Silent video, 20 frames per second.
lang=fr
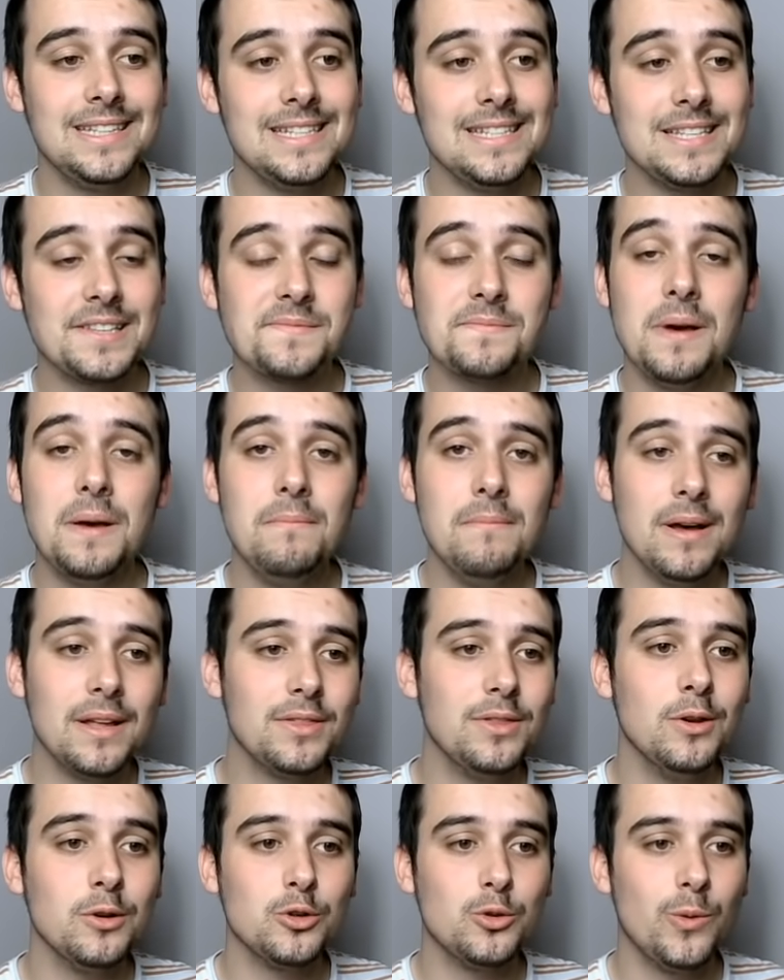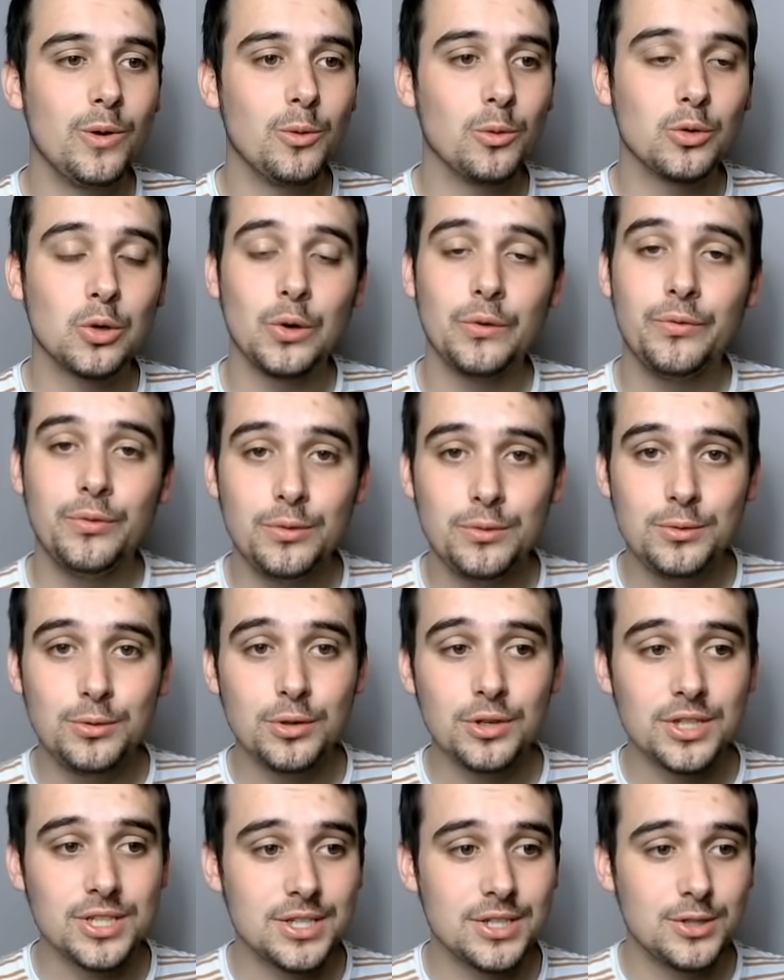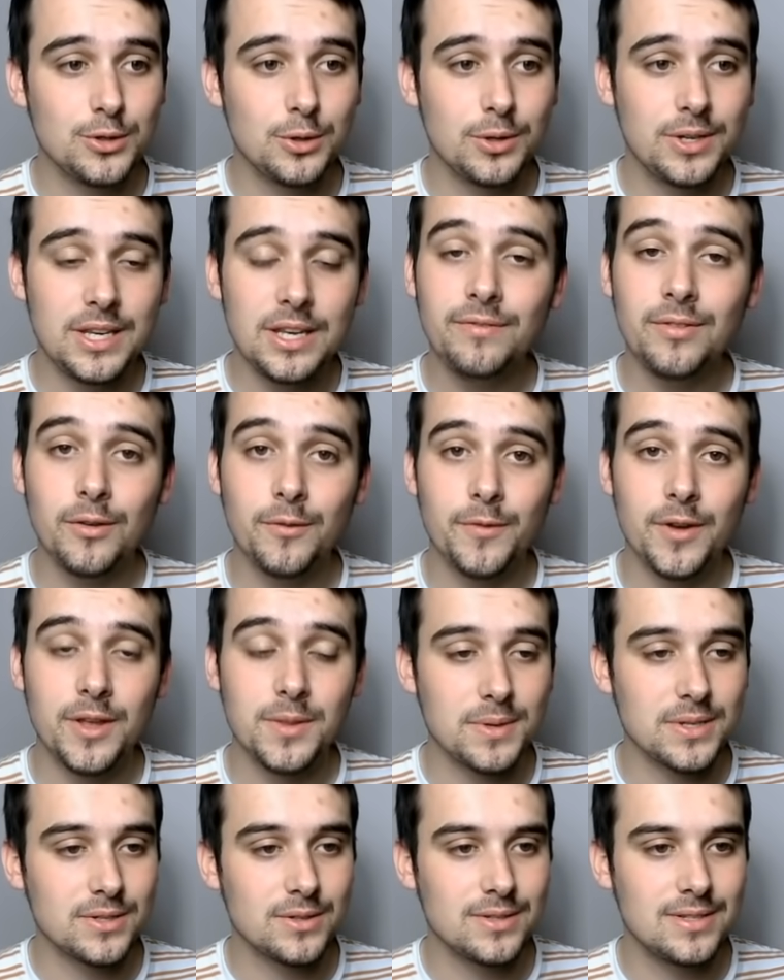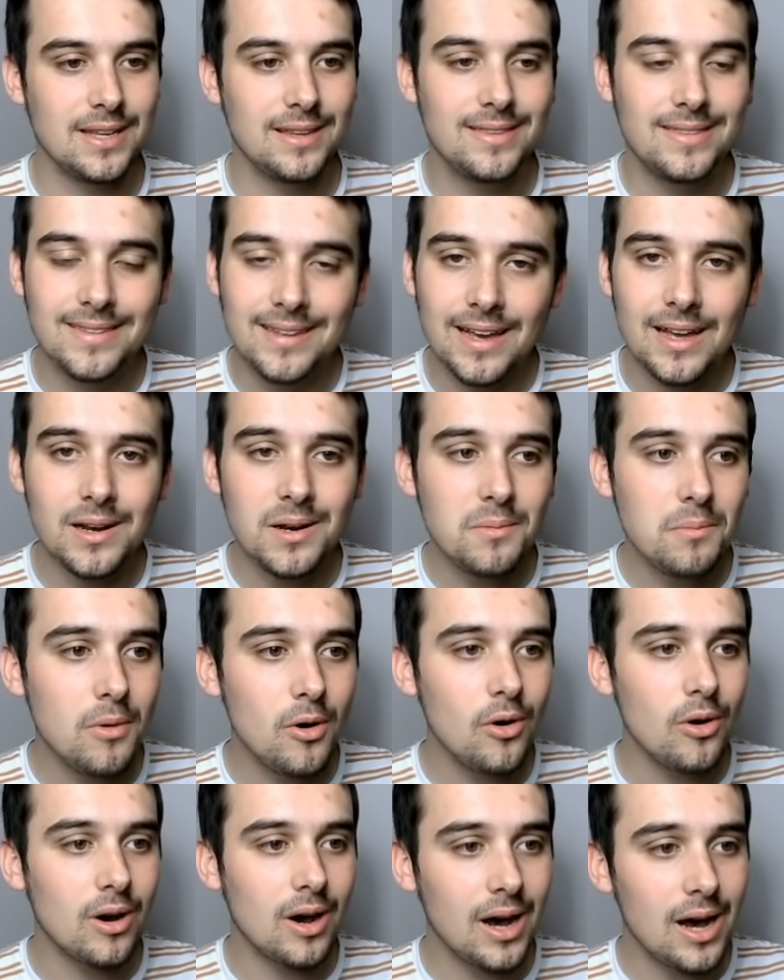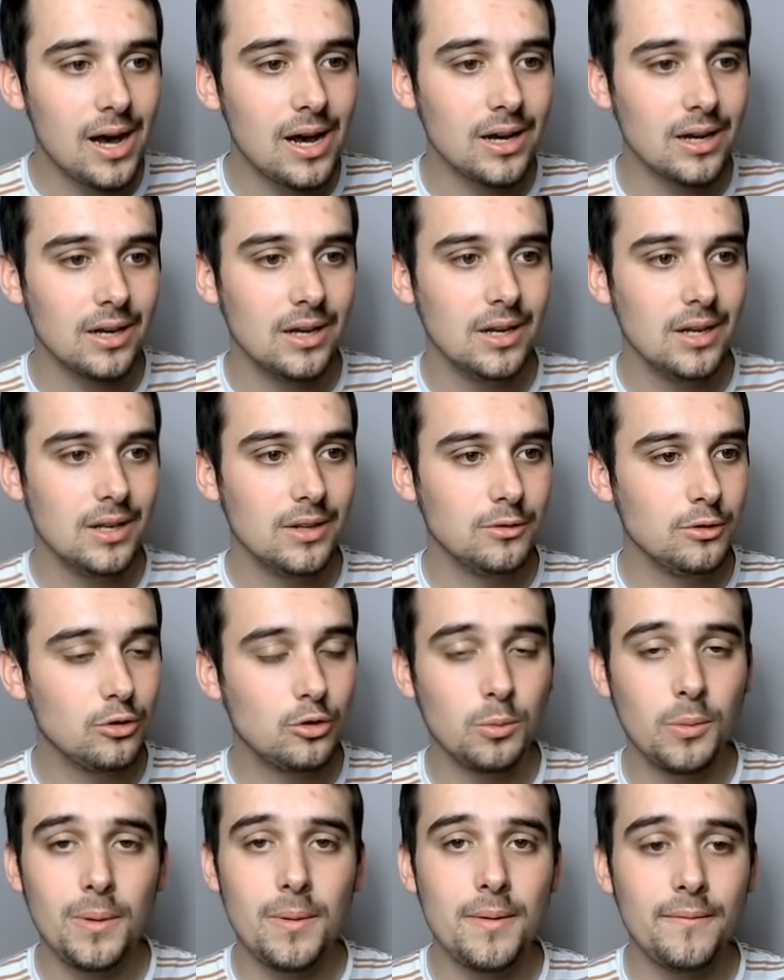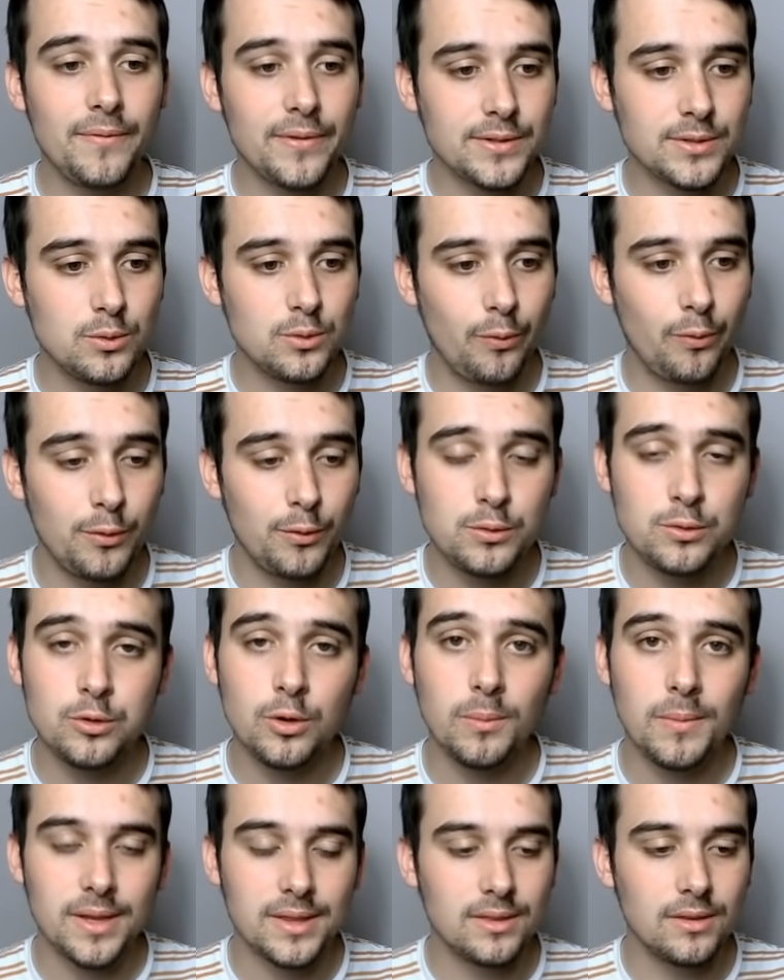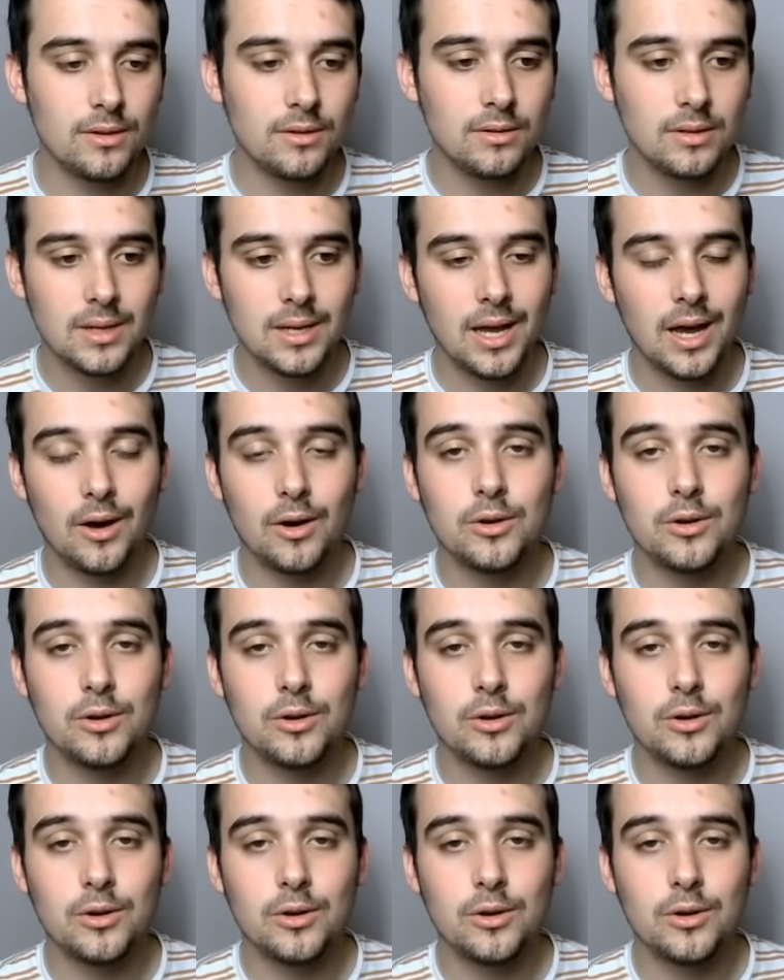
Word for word: c'est que même maintenant jouer contre Futur, je kiffe en fait parce que c'est tellement rare de tomber même face à une future maintenant, alors